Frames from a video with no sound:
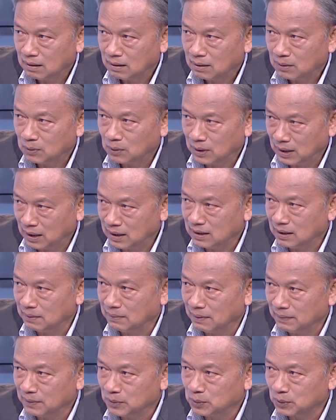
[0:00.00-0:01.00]
คุณเล่นเรื่อง
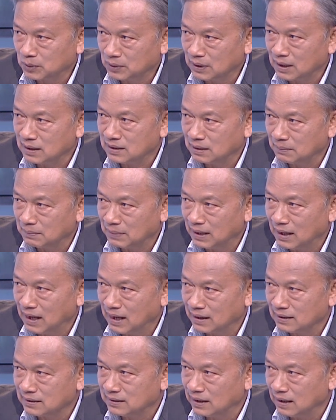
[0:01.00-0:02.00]
แบบนี้ คุณต้องได้เสียงเป็นล้าน
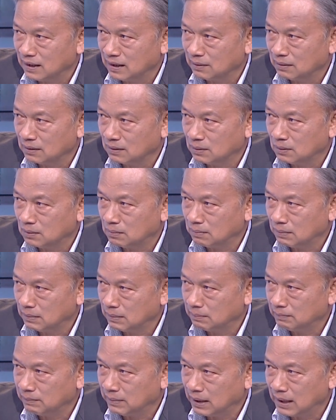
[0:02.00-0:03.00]
นะแสนหนึ่ง
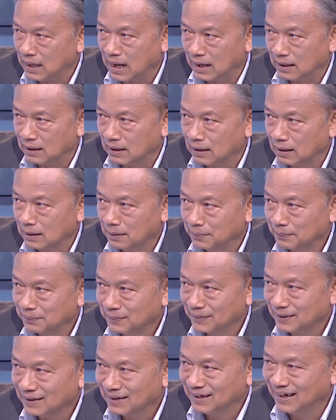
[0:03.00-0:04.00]
ไม่ได้นะ
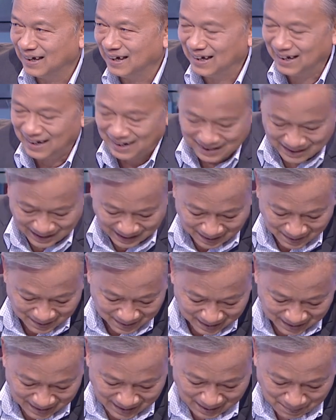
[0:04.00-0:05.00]

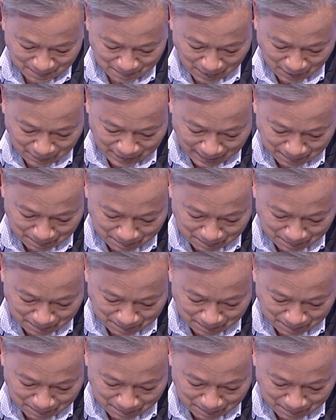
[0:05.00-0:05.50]
นี่ ประวิตร